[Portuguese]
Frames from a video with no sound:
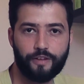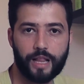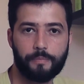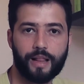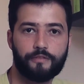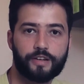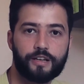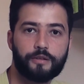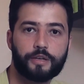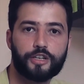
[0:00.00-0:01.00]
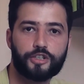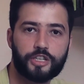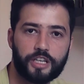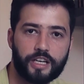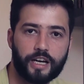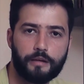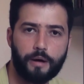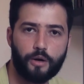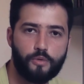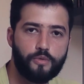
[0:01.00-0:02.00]
Que fala palavrão, que xinga, que
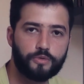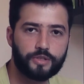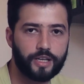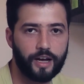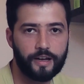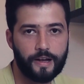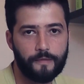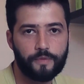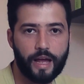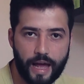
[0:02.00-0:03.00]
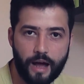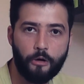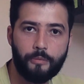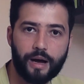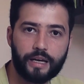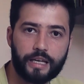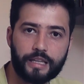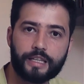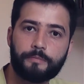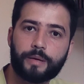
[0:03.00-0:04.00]
bagunça. É uma
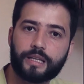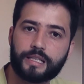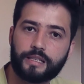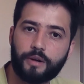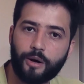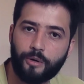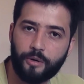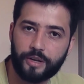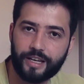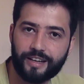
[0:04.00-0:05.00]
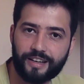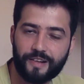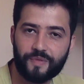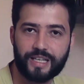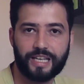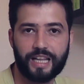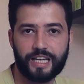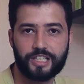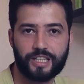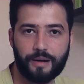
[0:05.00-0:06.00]
interpretação errônea dessa
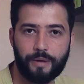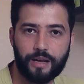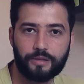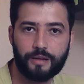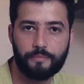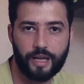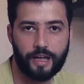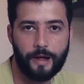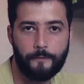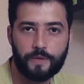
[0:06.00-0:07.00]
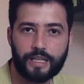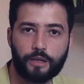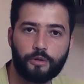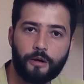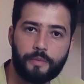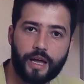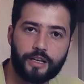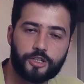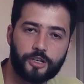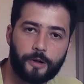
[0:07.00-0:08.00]
linha de trabalho também. E
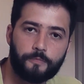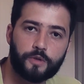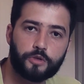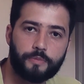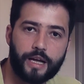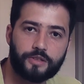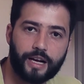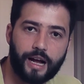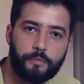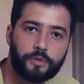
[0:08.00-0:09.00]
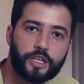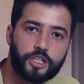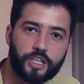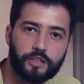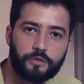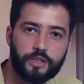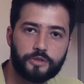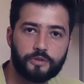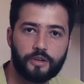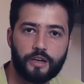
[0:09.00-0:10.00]
naturalmente, os médios acabam deixando
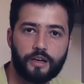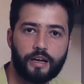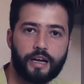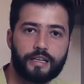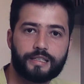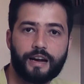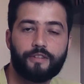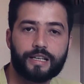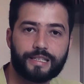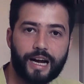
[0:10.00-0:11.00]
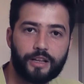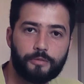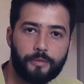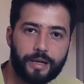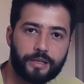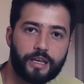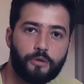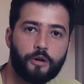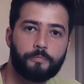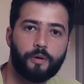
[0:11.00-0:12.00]
isso é, extravasar no momento que
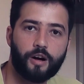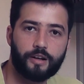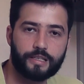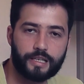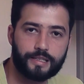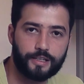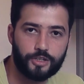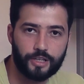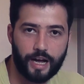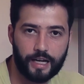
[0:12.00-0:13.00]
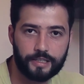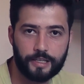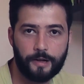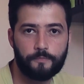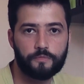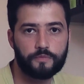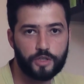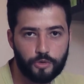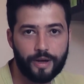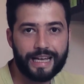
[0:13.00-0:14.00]
incorporam essas entidades
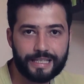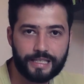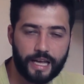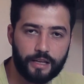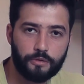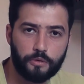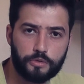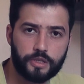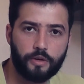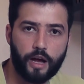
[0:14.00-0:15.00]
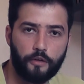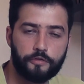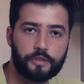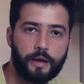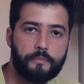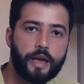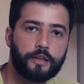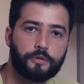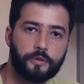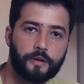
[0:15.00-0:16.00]
desconhecendo o seu real
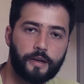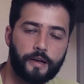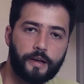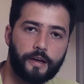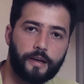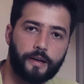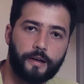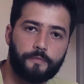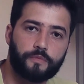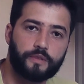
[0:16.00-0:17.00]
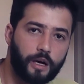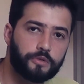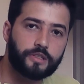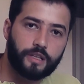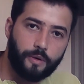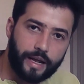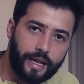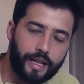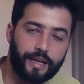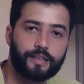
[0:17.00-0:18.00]
fundamento. Não, não
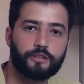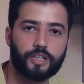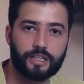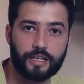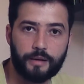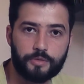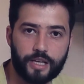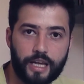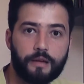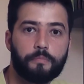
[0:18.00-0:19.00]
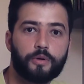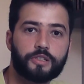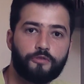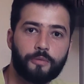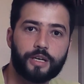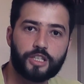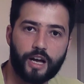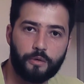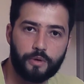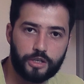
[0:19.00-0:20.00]
era é herê, então já entendemos aí que possivelmente
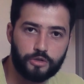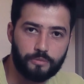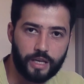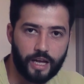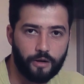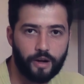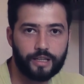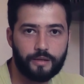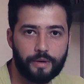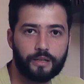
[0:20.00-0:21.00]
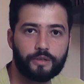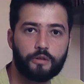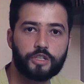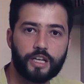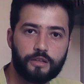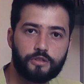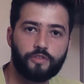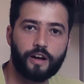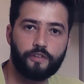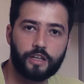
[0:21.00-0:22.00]
era um exumirim. Agora também não dá o direito de
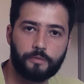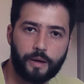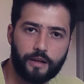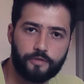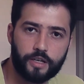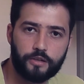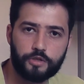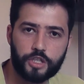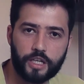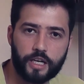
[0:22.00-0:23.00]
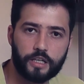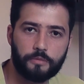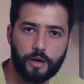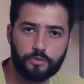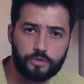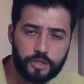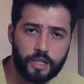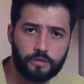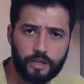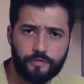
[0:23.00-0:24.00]
ficar falando palavrão, xingando,
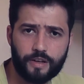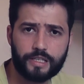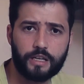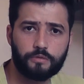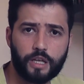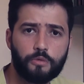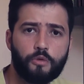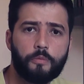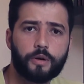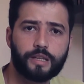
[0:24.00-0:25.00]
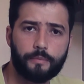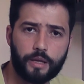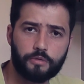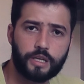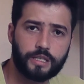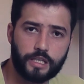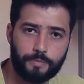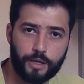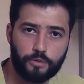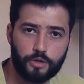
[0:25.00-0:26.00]
bagunçando, né? Fazendo, tendo um comportamento
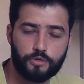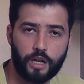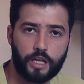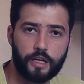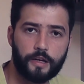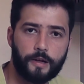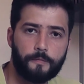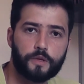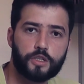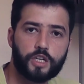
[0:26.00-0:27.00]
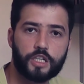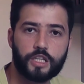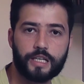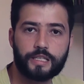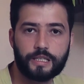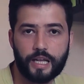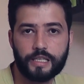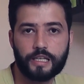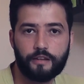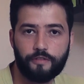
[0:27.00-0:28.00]
desrespeitoso ali diante da
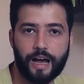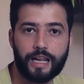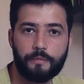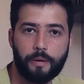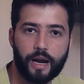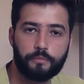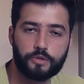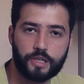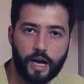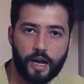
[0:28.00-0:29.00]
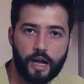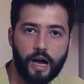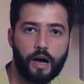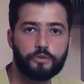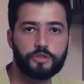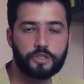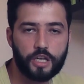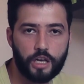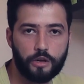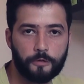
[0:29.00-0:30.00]
assistência que vai ali para buscar
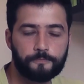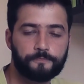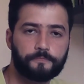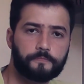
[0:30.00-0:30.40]
auxílio.